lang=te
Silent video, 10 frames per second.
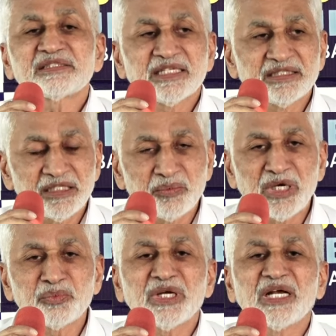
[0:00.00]

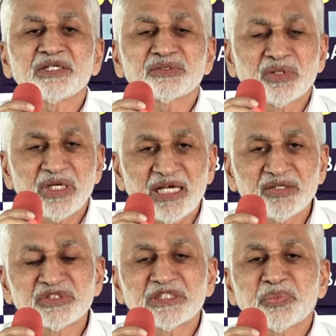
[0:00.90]
చంద్రబాబు నాయుడుతో
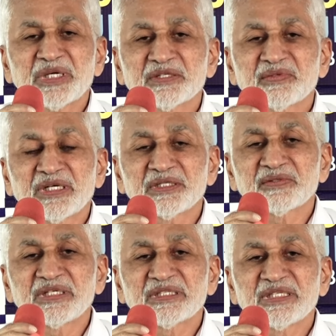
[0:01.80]
లాలూచీ పట్టం
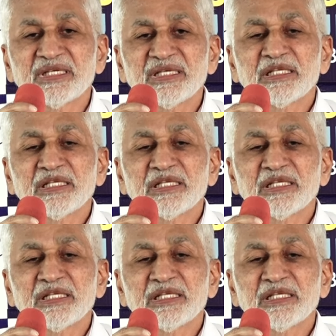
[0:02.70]
అన్నటువంటిది